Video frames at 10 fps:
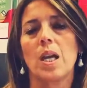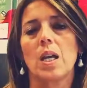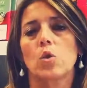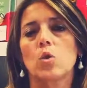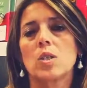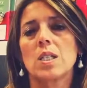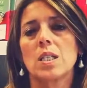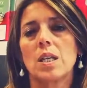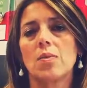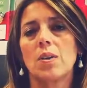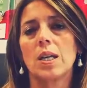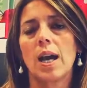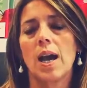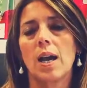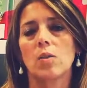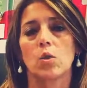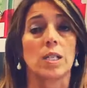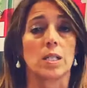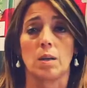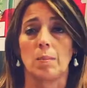Non significa non
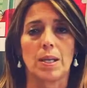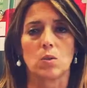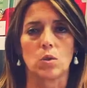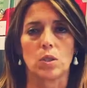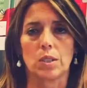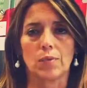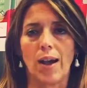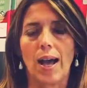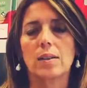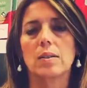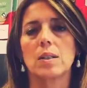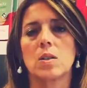essere mai soddisfatti,